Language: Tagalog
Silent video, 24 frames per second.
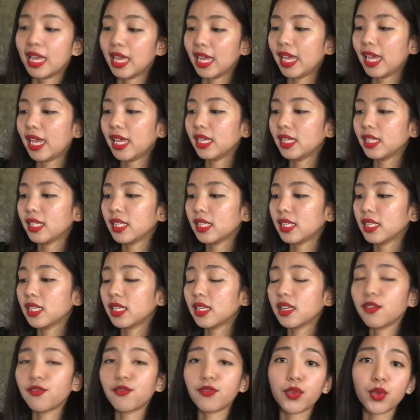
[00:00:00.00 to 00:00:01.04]
And
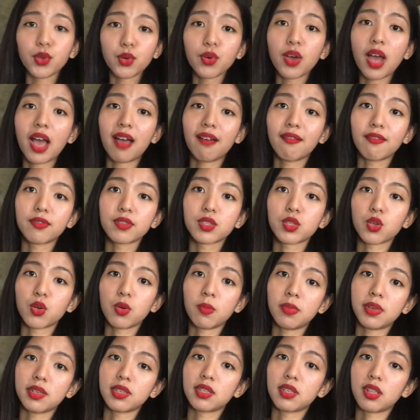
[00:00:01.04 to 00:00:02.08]
if you have so
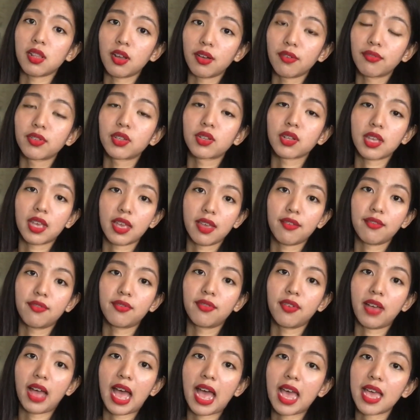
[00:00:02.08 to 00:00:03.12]
much love to give,
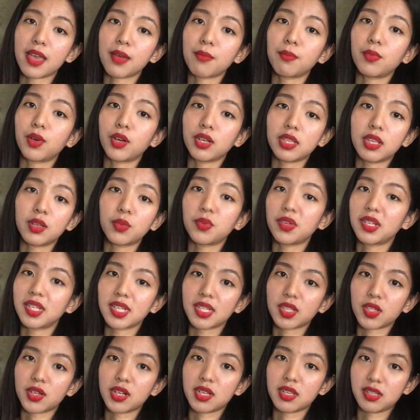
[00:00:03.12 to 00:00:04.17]
I am more than
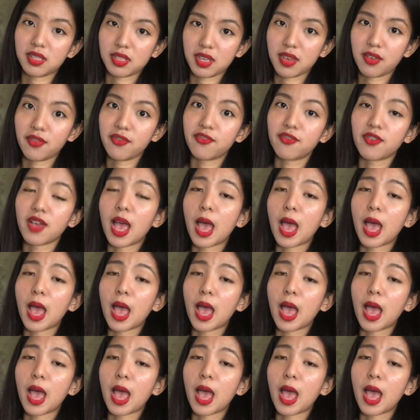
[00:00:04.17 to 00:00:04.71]
willing to receive.